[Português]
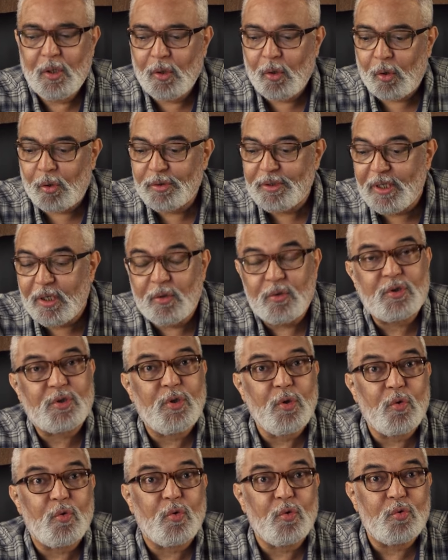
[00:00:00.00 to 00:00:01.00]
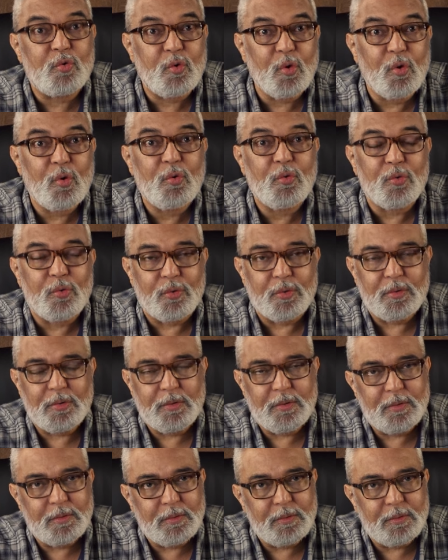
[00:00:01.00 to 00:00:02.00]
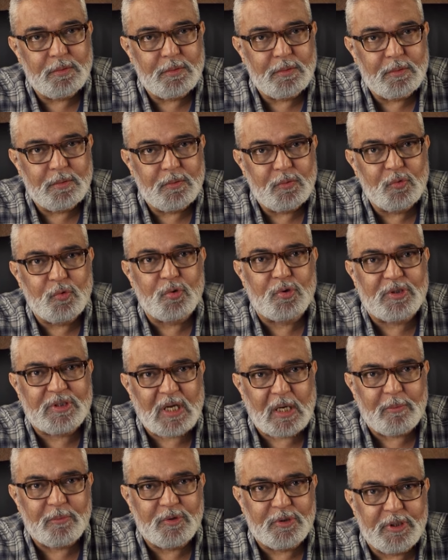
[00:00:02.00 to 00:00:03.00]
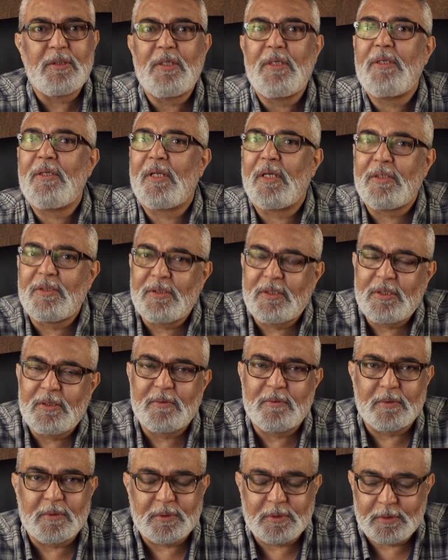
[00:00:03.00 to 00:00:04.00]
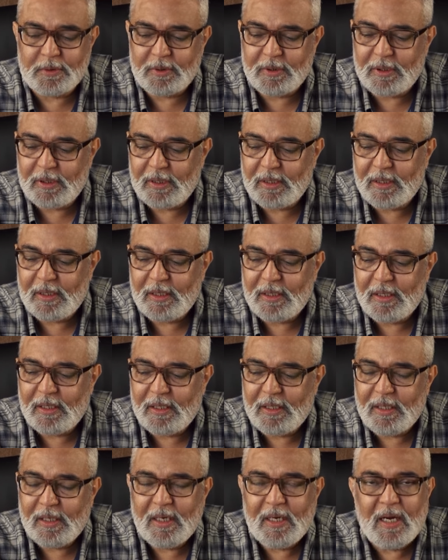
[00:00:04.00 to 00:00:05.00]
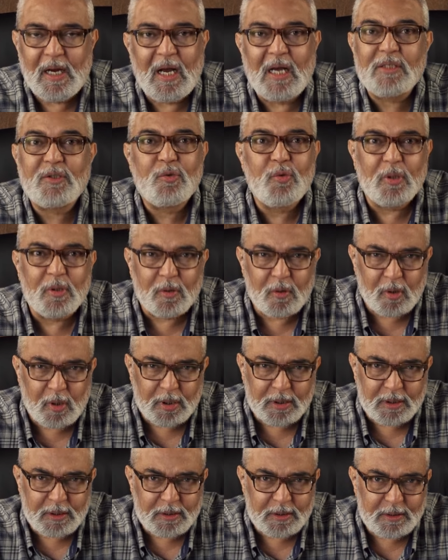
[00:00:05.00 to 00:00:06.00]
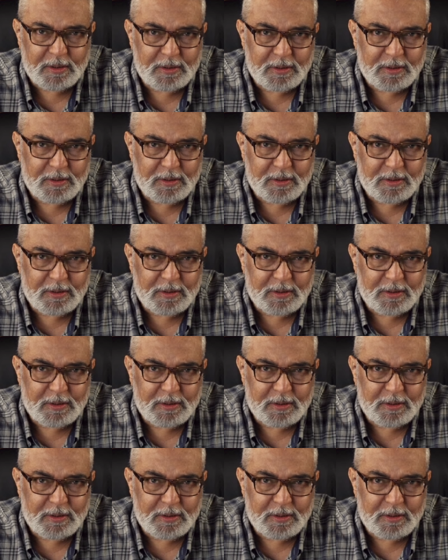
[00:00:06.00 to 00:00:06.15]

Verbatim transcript: O Deus que ocultou dos sábios e entendidos a sua glória,